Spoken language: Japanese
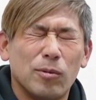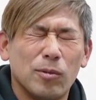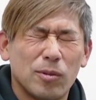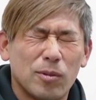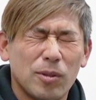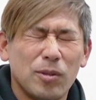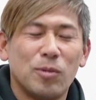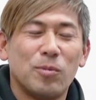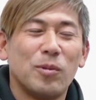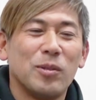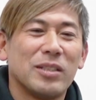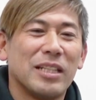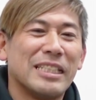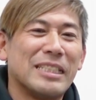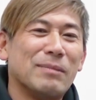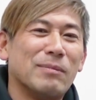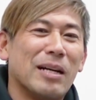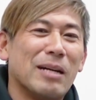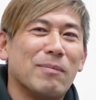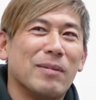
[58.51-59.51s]
本当に覚えて
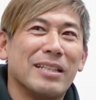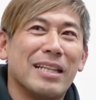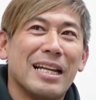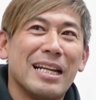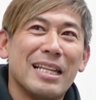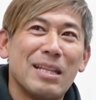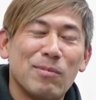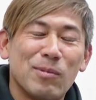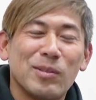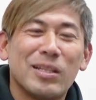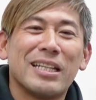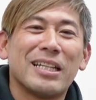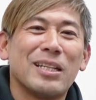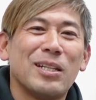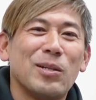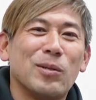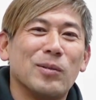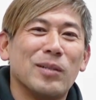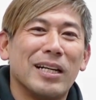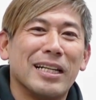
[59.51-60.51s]
しまえば誰でもでき
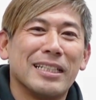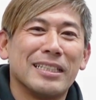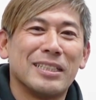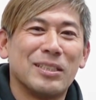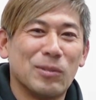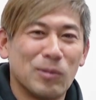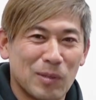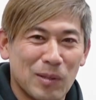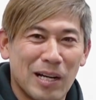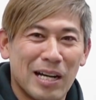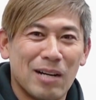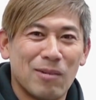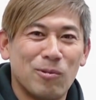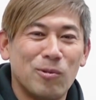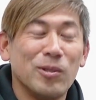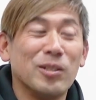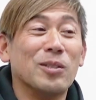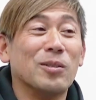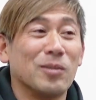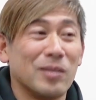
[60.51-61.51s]
るような仕事が
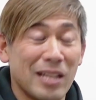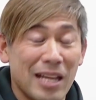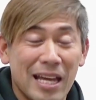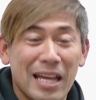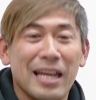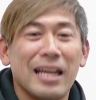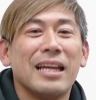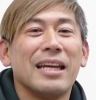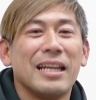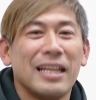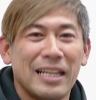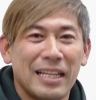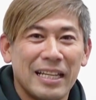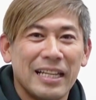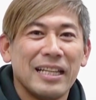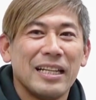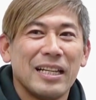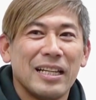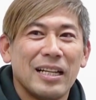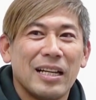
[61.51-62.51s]
多いので
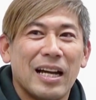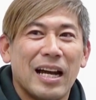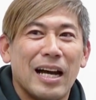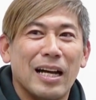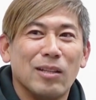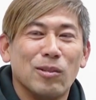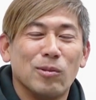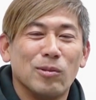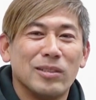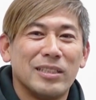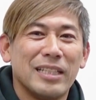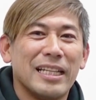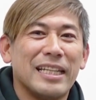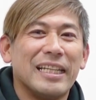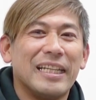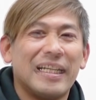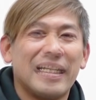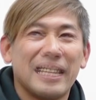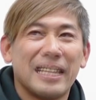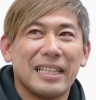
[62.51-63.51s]
あのぜ
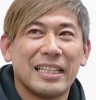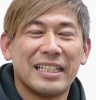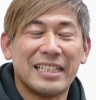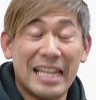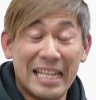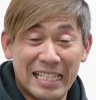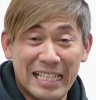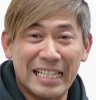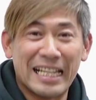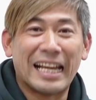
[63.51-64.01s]
ひ来ていた